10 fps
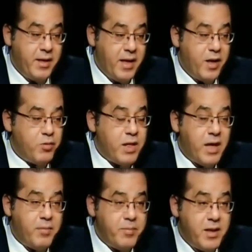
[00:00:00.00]

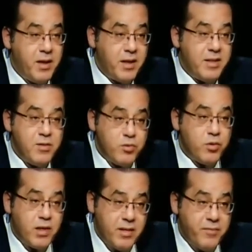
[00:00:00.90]
هينتخب منها رئيس
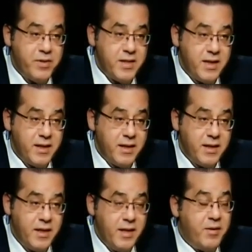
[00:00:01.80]
السلطه التنفيذيه
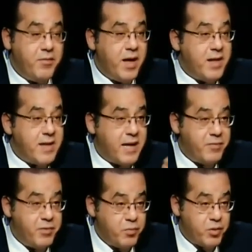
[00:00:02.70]
فهذا كلام
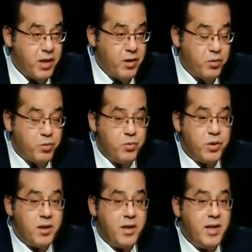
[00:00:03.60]
في منتهى
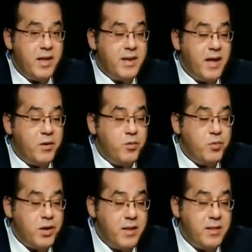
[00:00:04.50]
الخطورة نحن
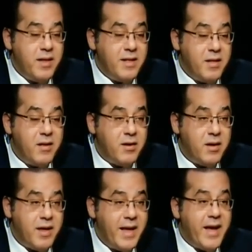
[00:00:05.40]
نريد
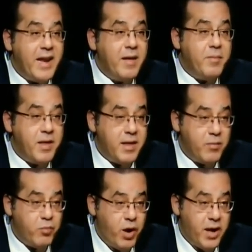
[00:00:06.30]
إدارة إعلامية
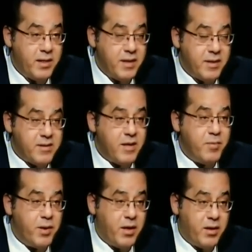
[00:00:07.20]
محايدة
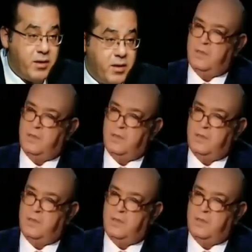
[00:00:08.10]
سابقة طب